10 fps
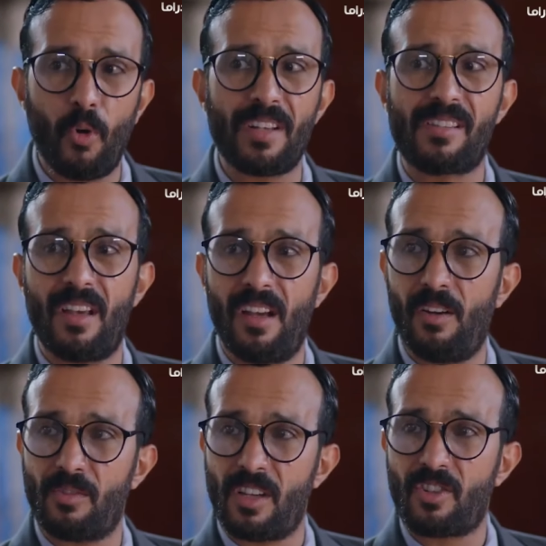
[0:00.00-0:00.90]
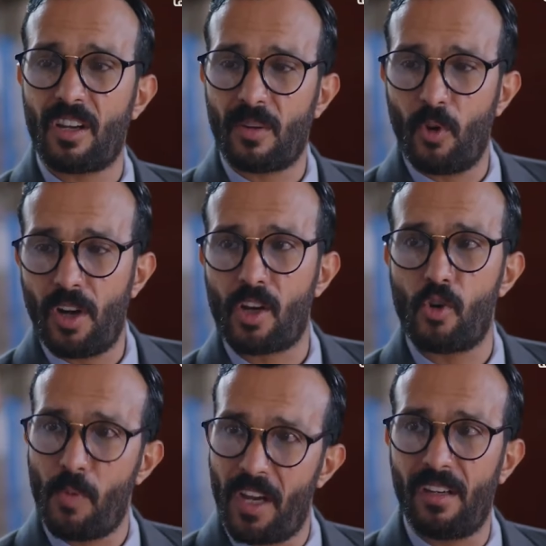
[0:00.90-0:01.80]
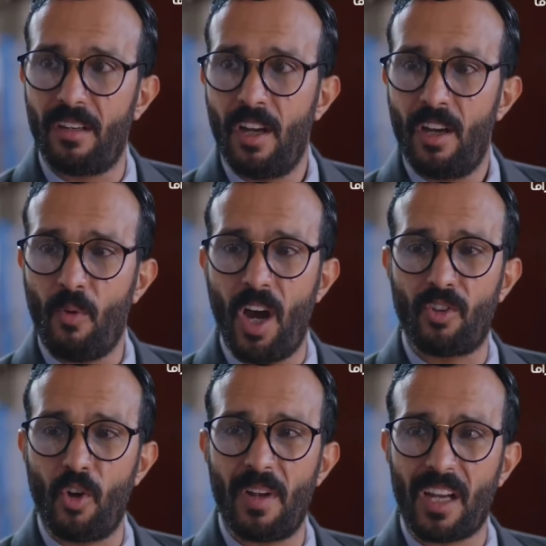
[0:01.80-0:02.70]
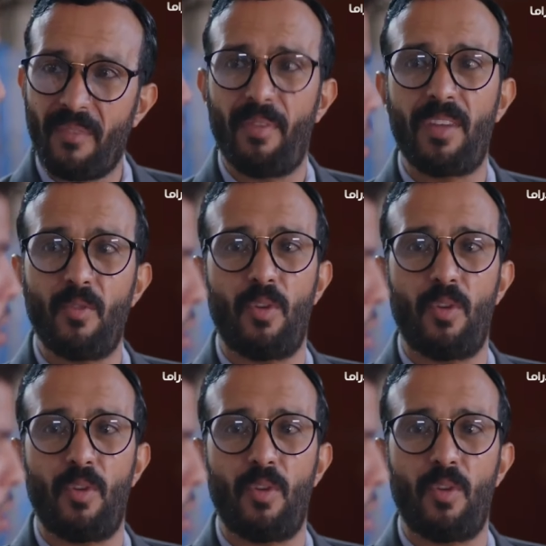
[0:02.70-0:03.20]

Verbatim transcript: قول له بس يا استاذ شاكر بيقول لك يومين وهيديهم لك